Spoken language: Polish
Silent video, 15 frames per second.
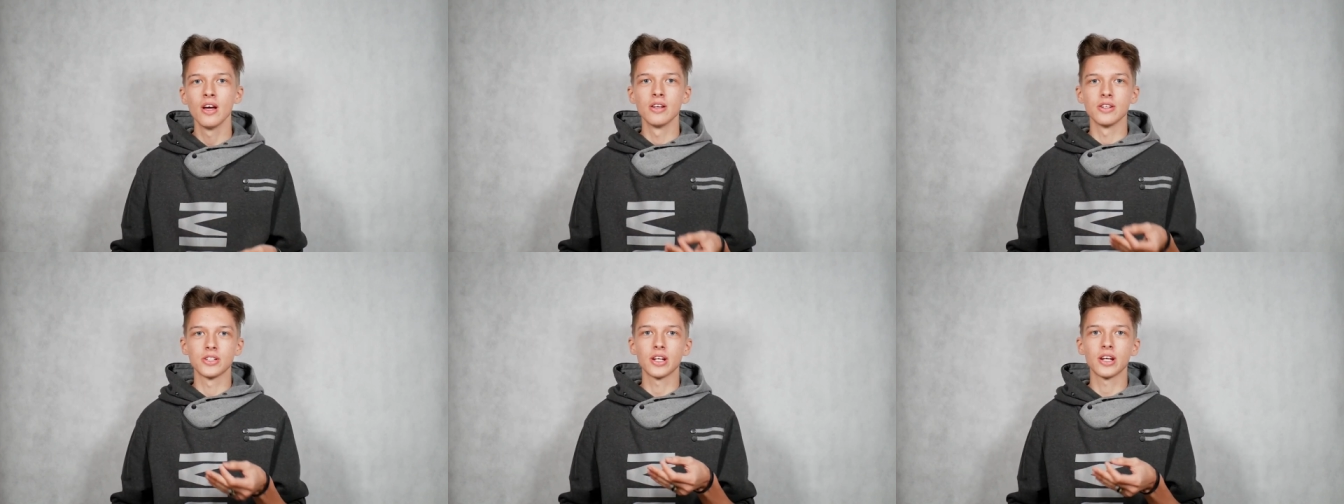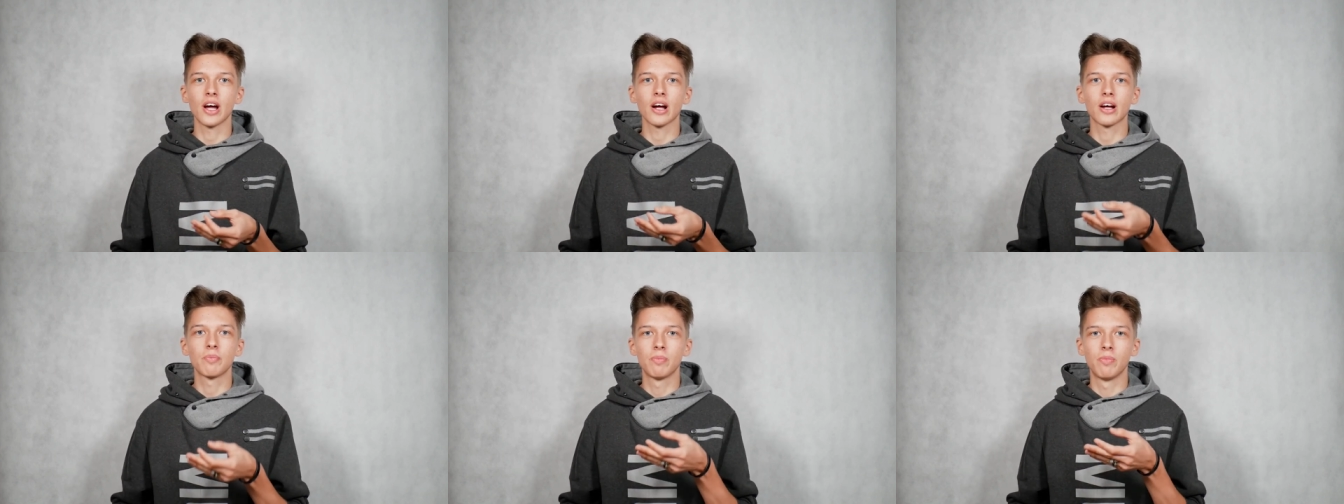że
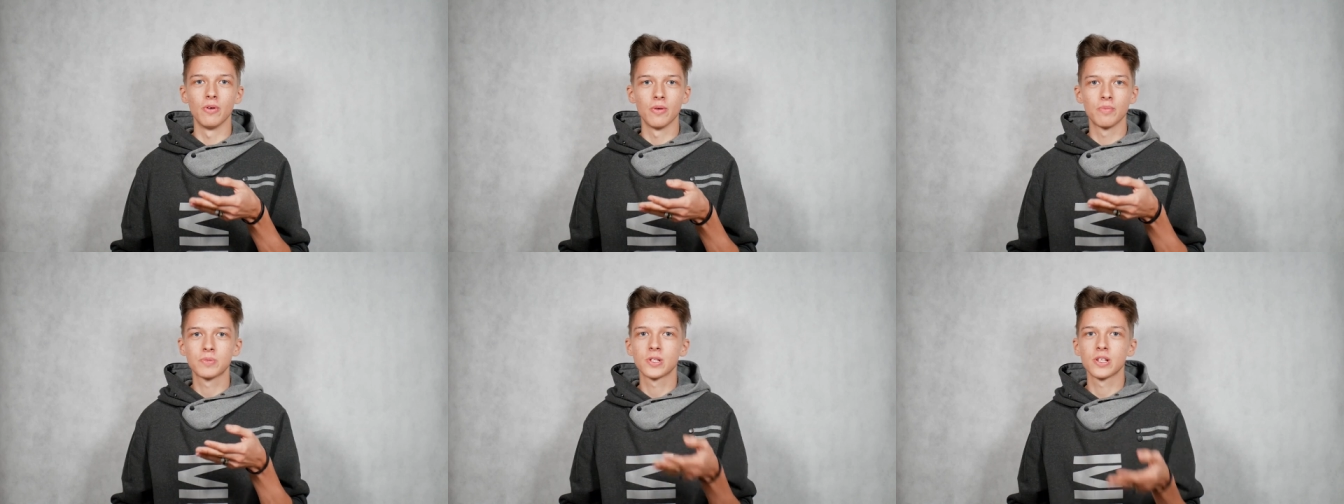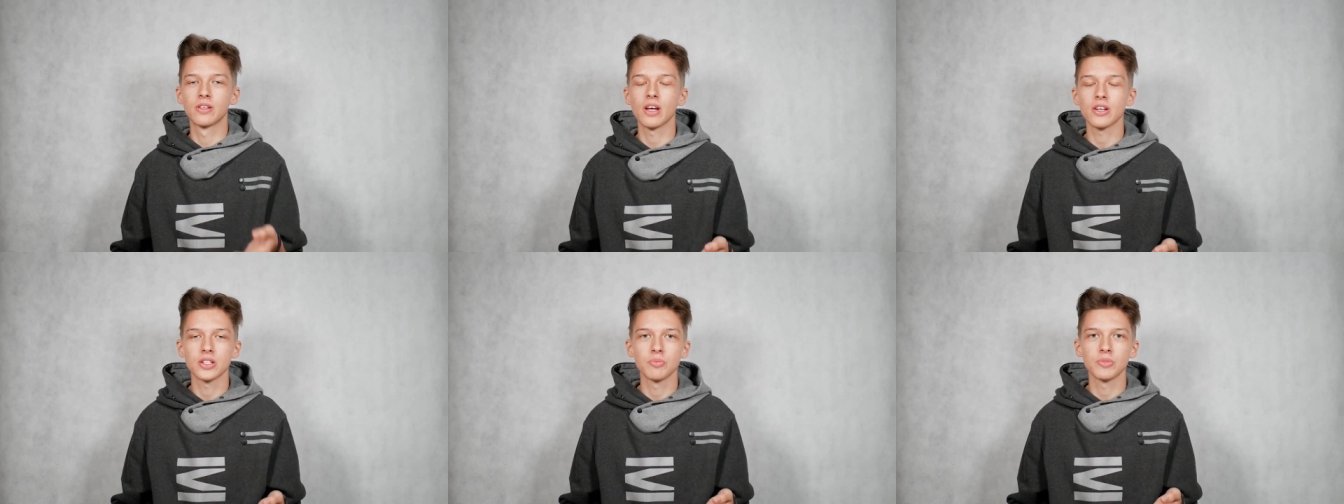jak e,
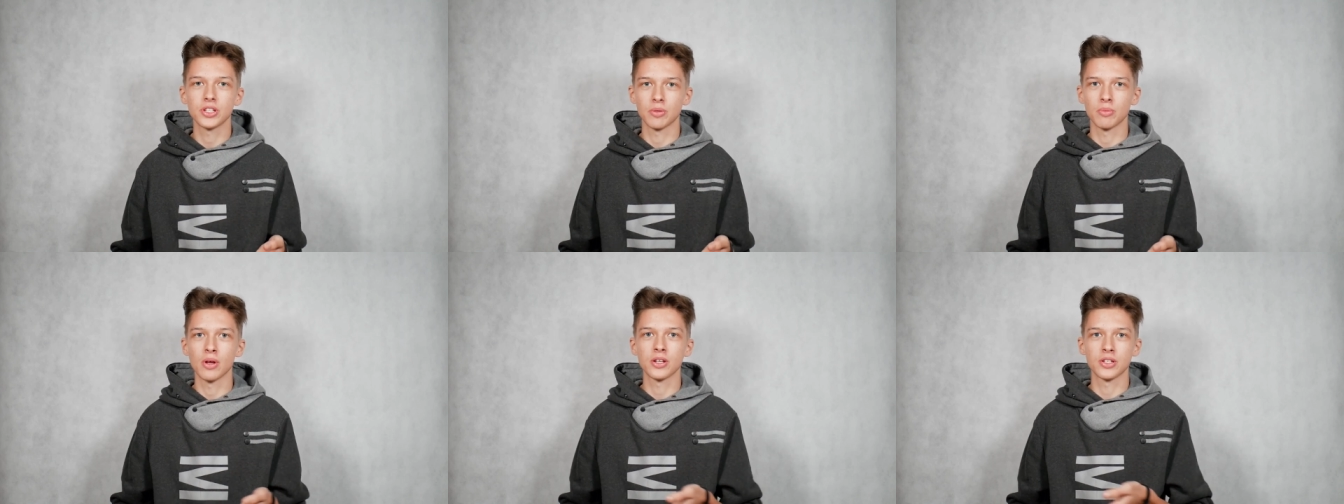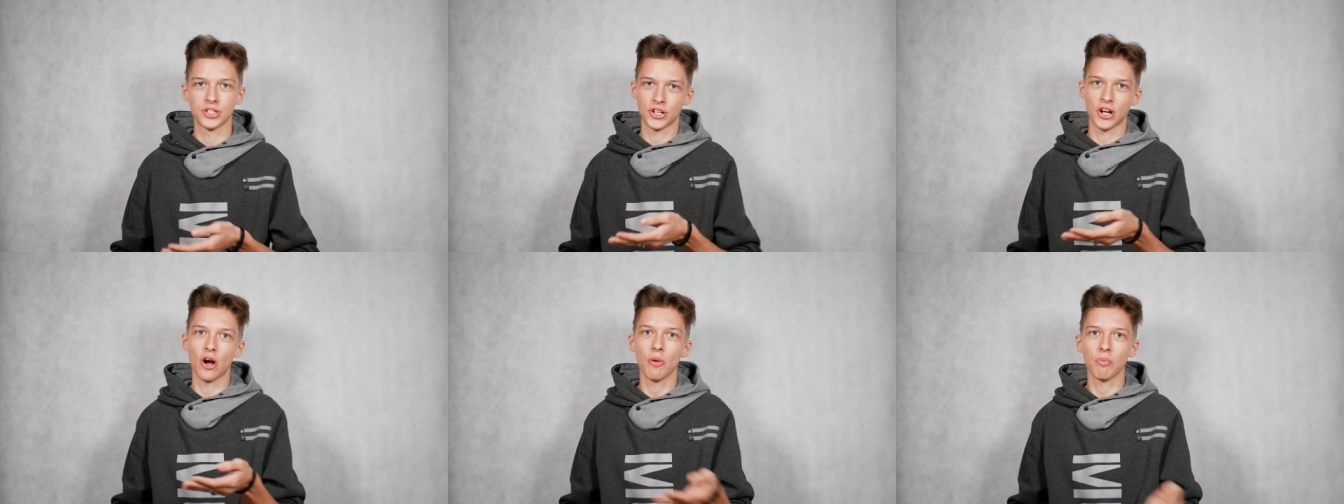przydarzy mi się myśl,
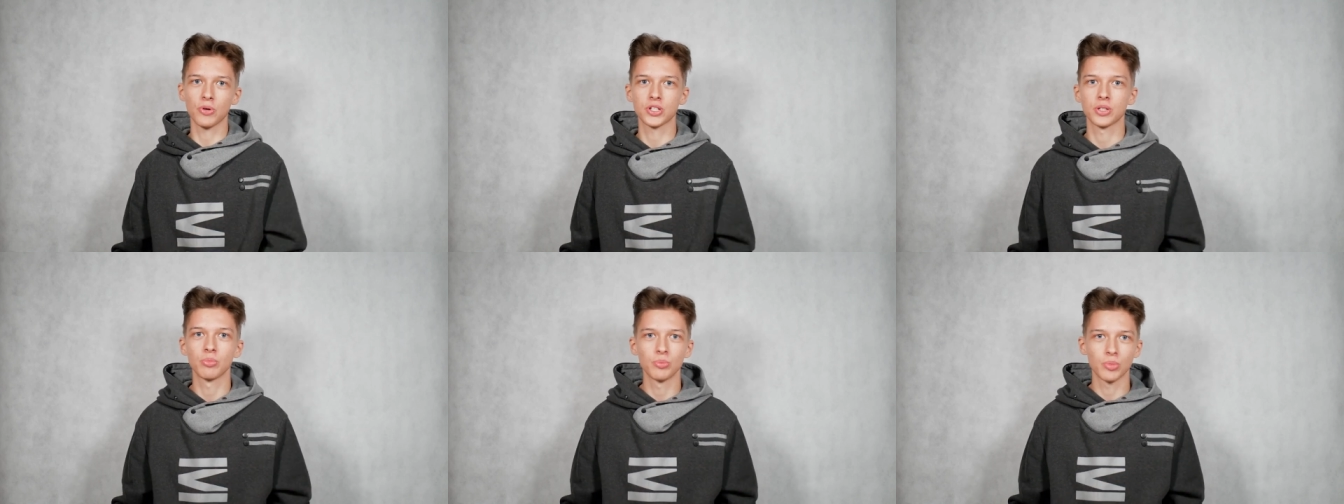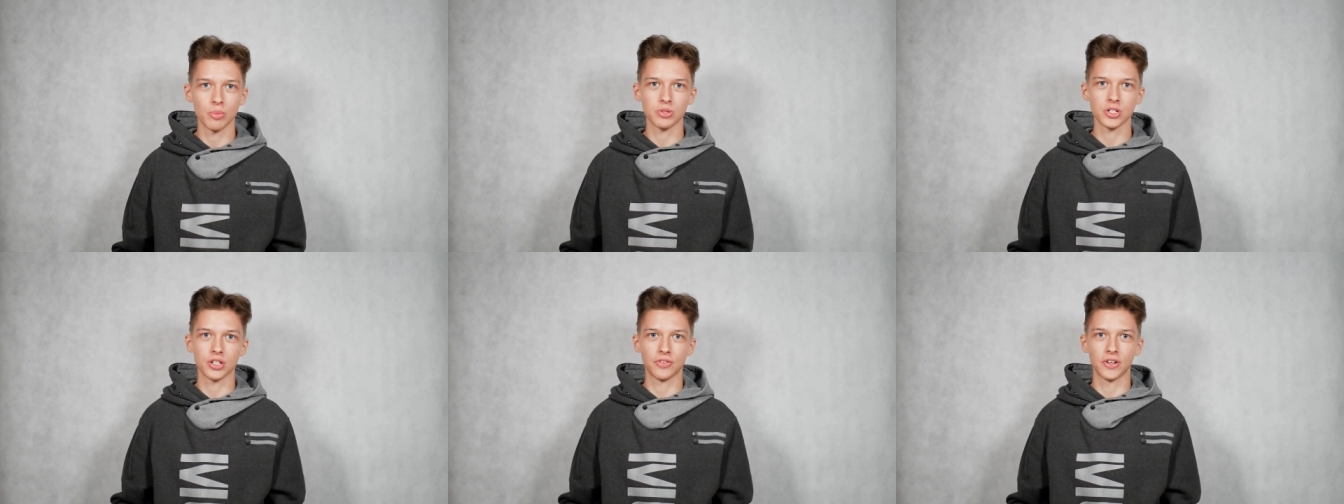że o, poszedłbym na
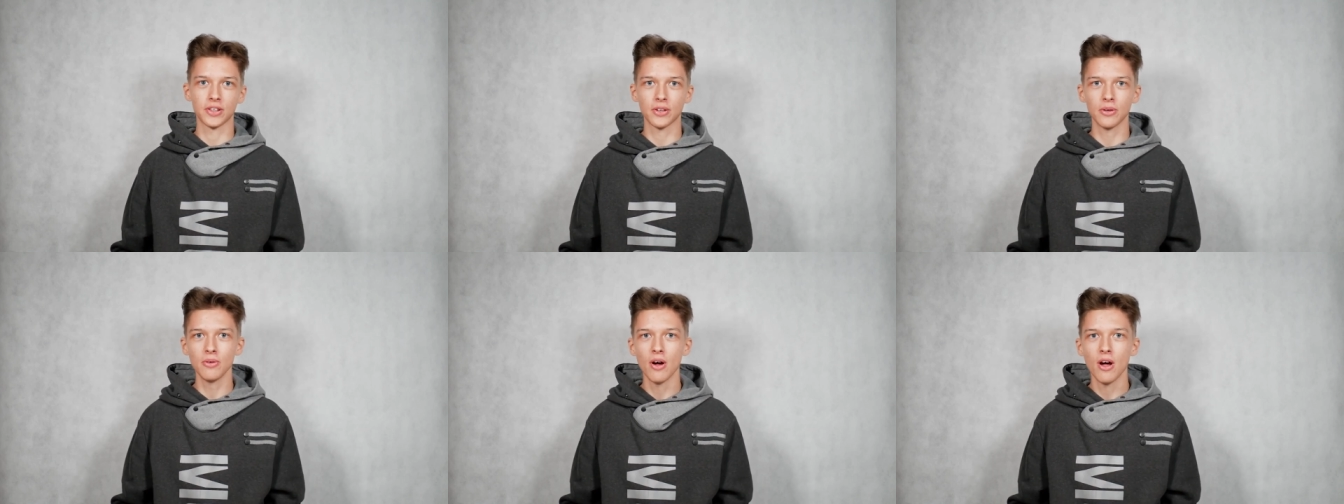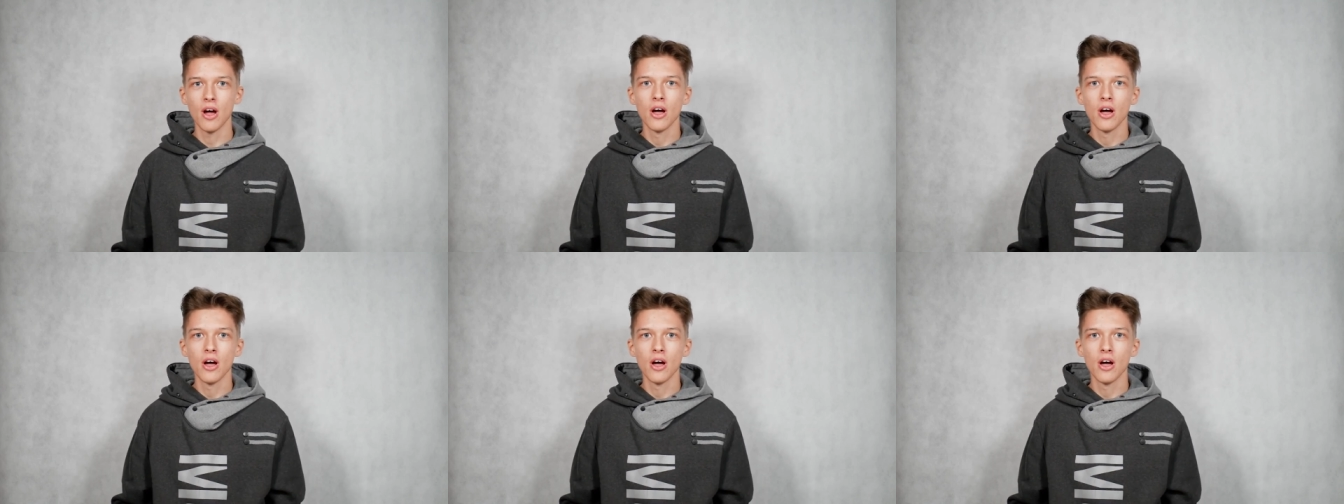mszę świętą,